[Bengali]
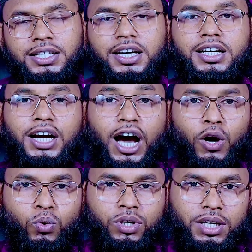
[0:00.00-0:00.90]
এটার
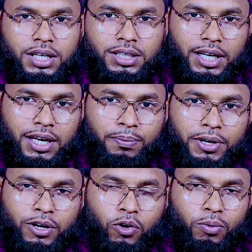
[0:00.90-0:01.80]
কারণ কি তাকে
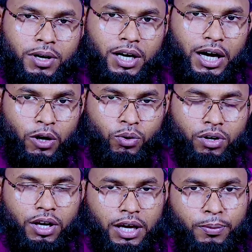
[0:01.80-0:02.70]
বিয়ে করবার কারণ
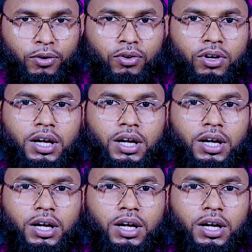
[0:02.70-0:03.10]
এবং